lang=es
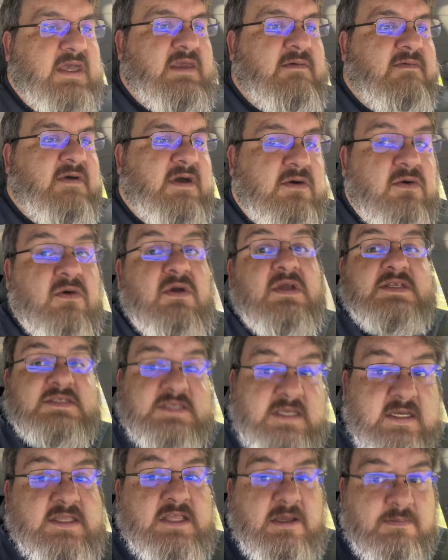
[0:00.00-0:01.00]
y bajó
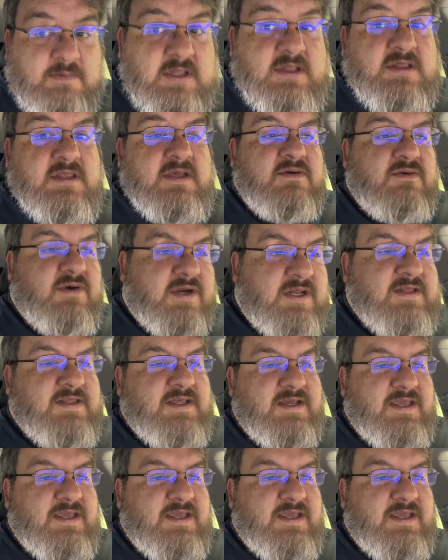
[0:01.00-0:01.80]
exactamente 40